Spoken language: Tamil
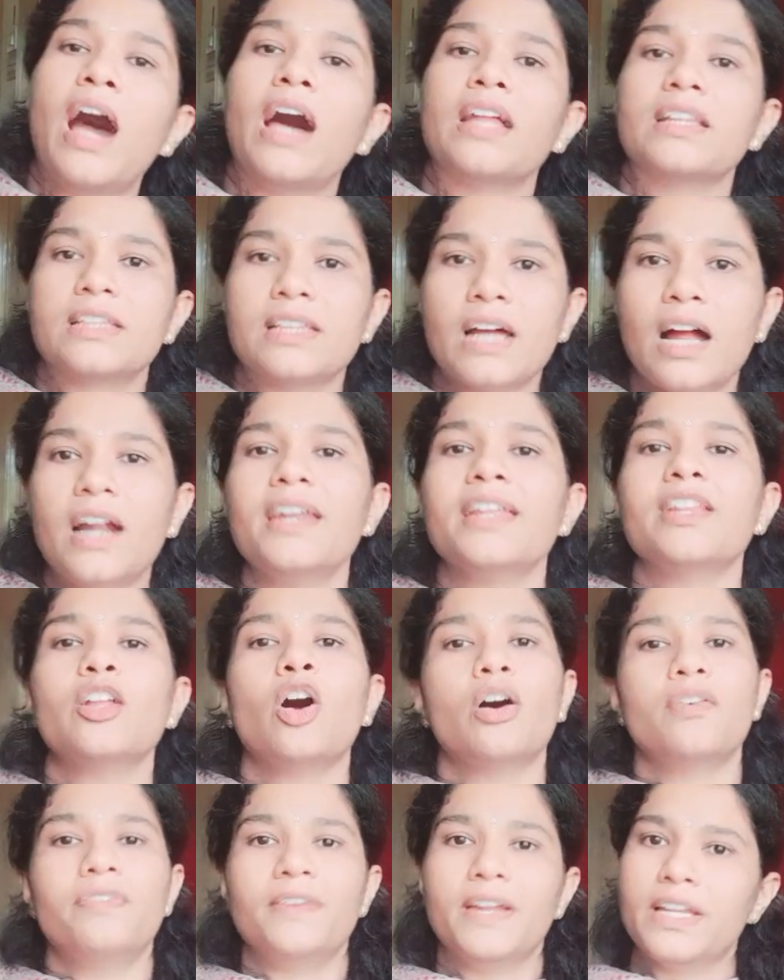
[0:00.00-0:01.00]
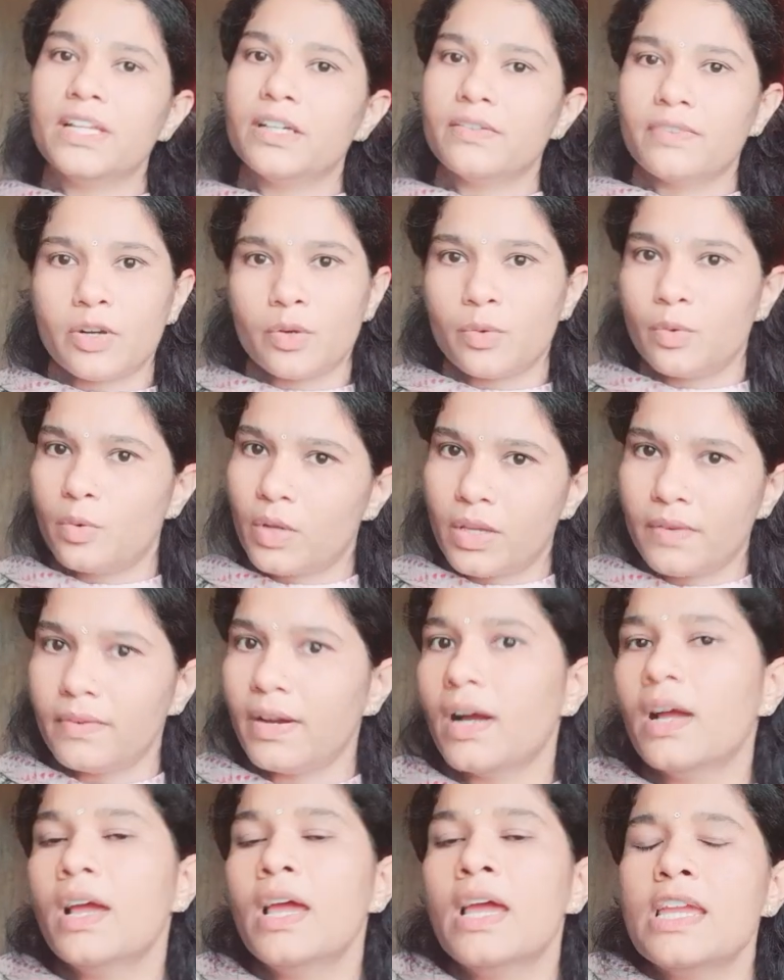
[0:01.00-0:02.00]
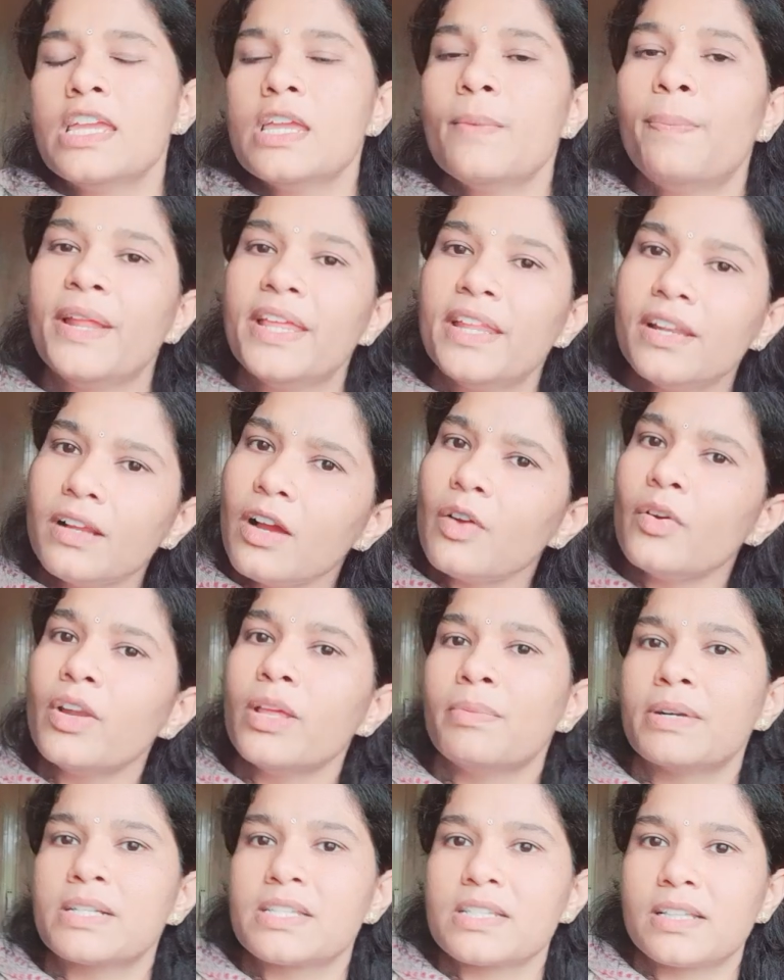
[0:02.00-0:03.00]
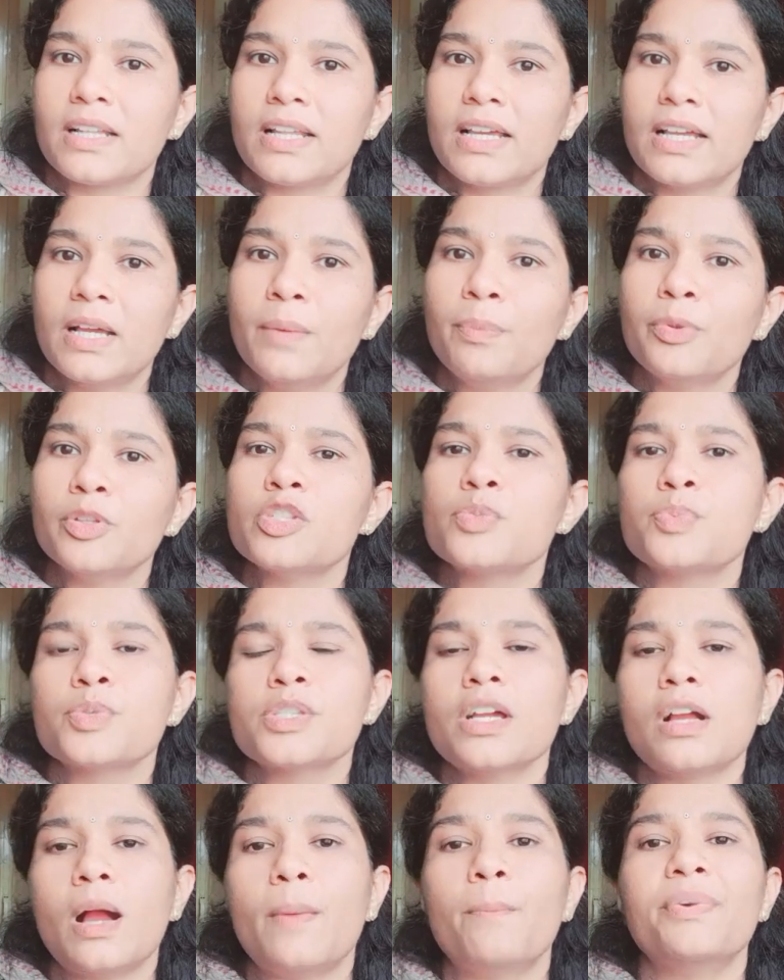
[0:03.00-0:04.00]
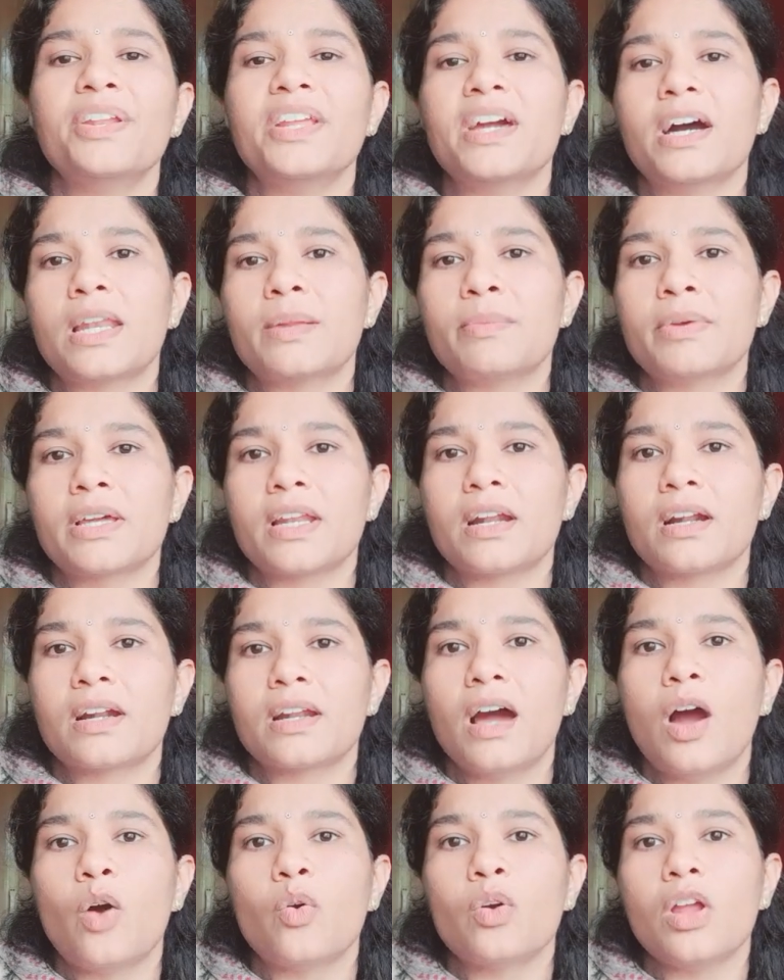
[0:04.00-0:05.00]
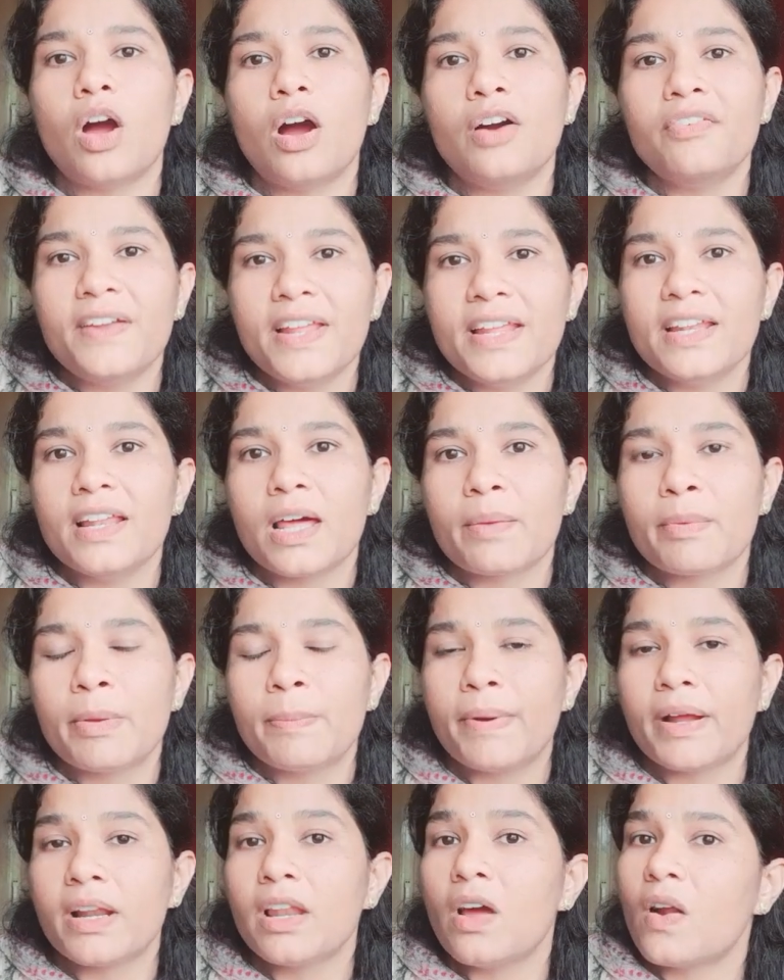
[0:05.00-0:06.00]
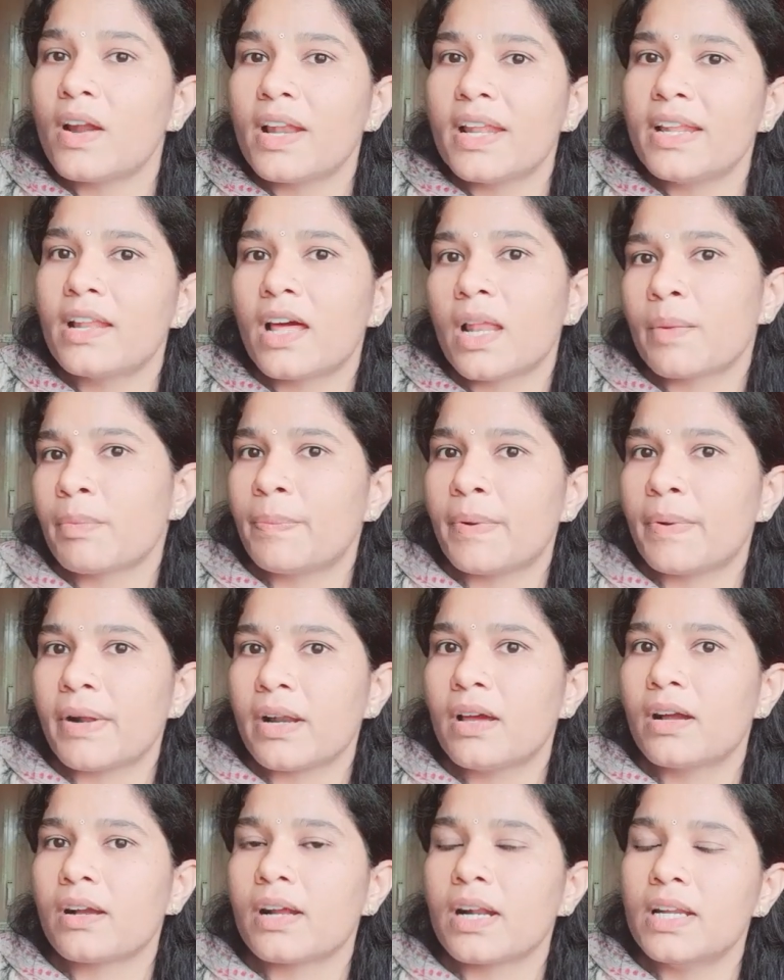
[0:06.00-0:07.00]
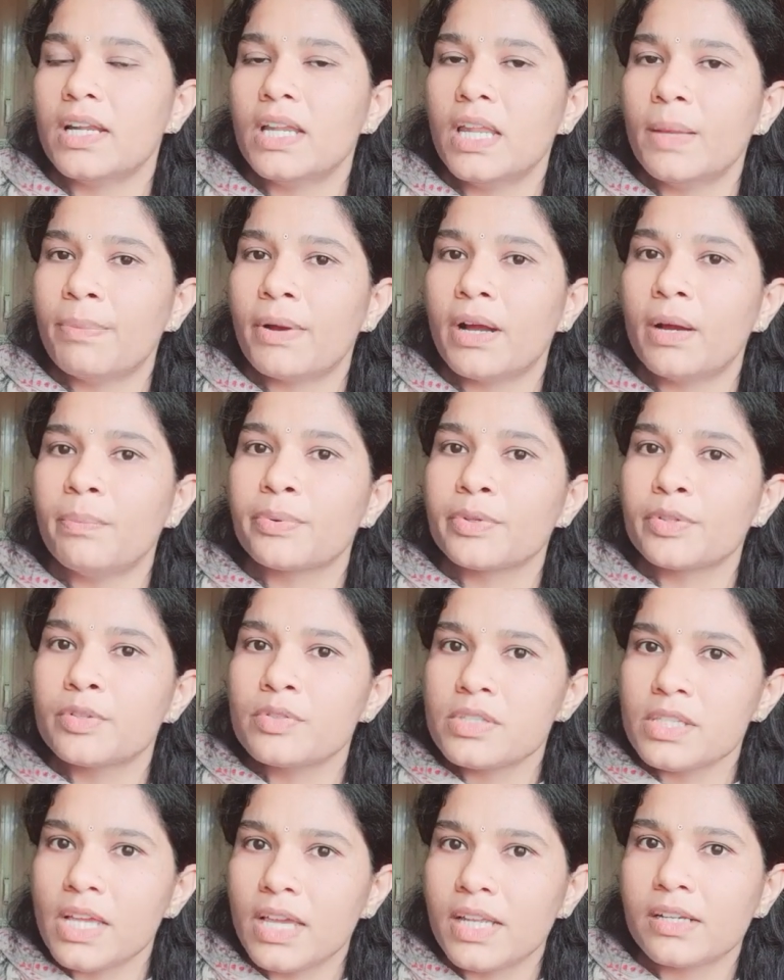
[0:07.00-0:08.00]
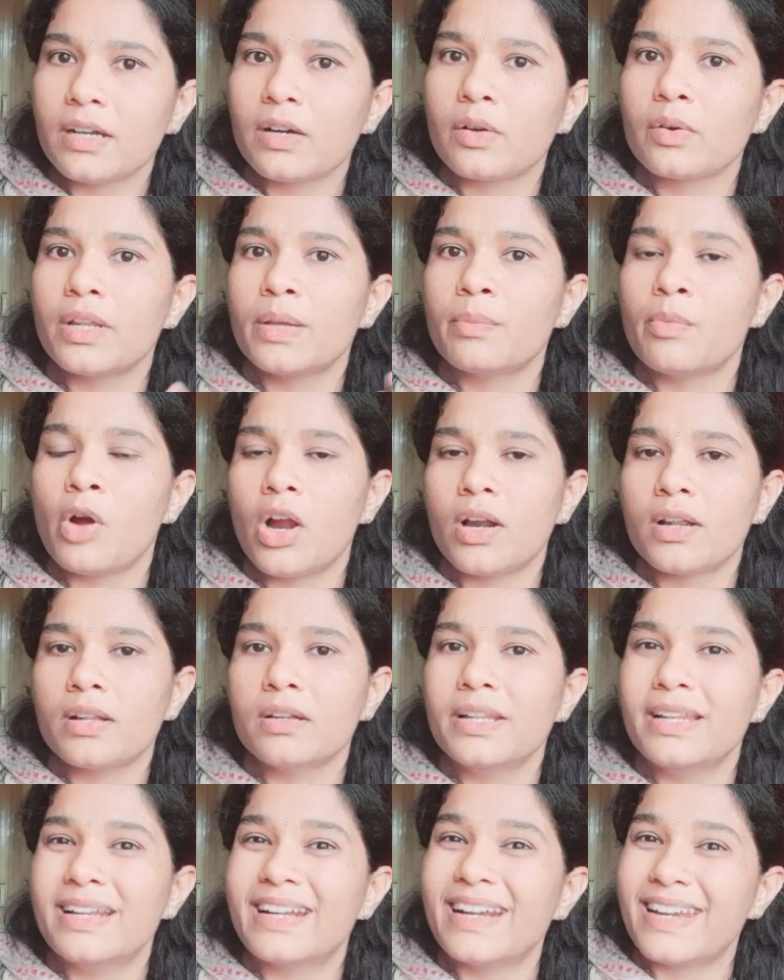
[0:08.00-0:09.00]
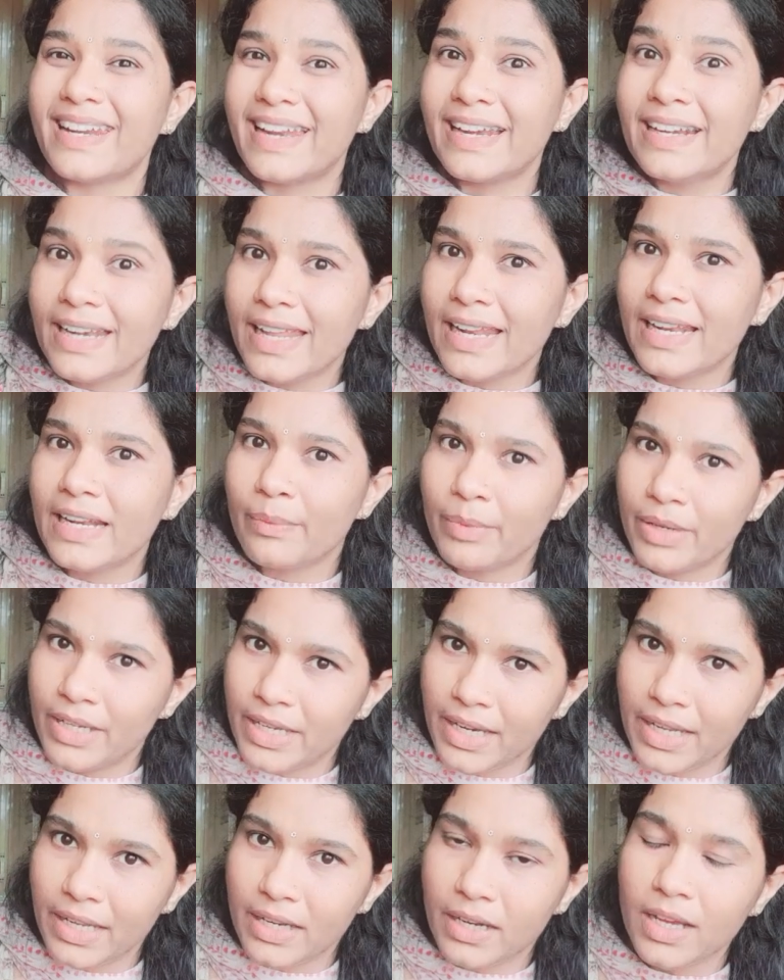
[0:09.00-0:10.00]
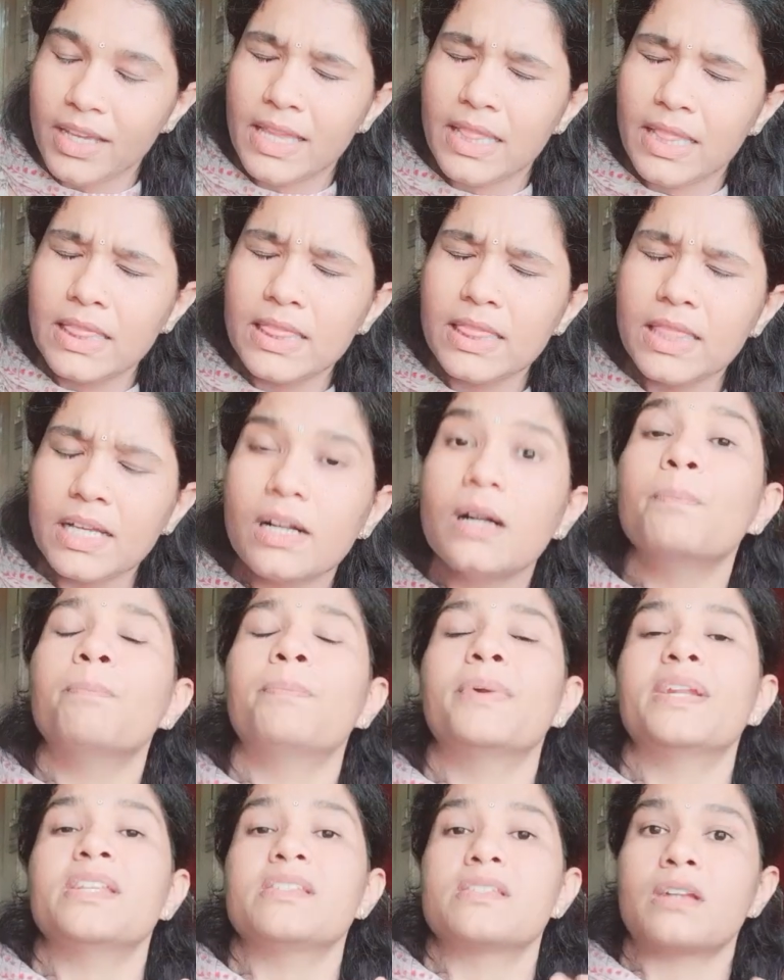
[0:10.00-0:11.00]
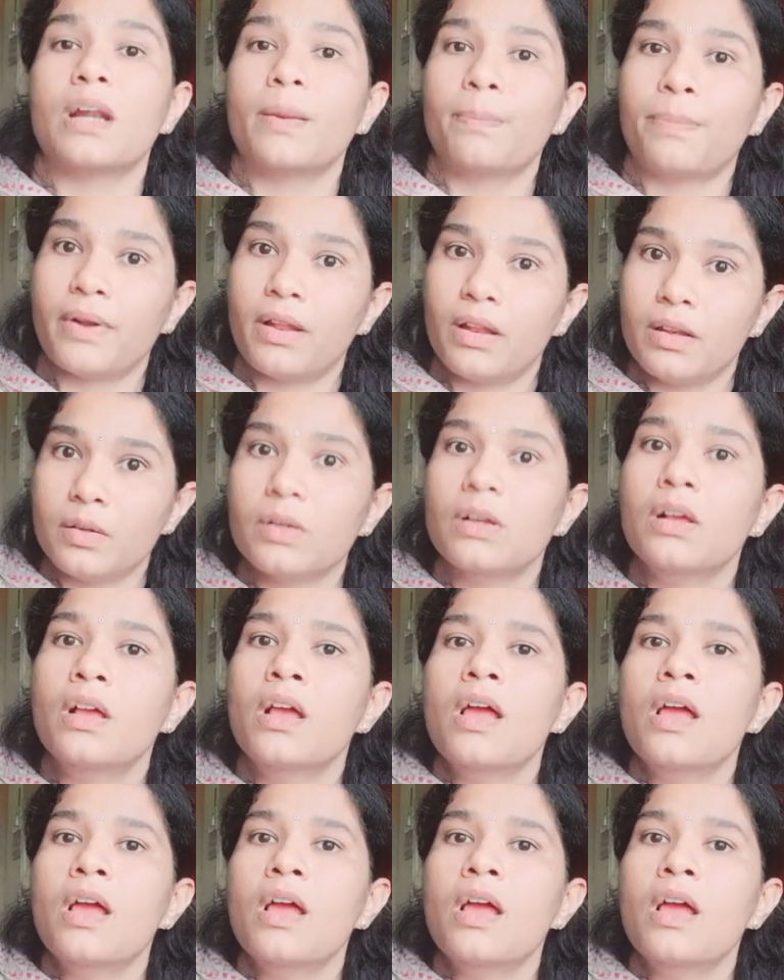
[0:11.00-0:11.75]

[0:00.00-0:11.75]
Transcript: அதை தாண்டி தான் ஆஃப்லைனுக்கு வரும் ஓகேவா இப்படி இருக்கக்கூடிய பட்சத்தில் புதுசு புதுசாக கம்பெனி ஆரம்பிக்கிறாங்கன்னா அவங்களும் ஆஃப்லைனில் ஆரம்பிப்பாங்களா ஆன்லைனில் ஆரம்பிப்பாங்களா கண்டிப்பாக புதுசாக இருக்கக்கூடிய மாடர்ன் இல்லைன்னா ட்ரெண்ட் என்ன அப்படின்னு கேட்டிங்கன்னா எந்த கம்பெனி ஸ்டார்ட் பண்ணாலும்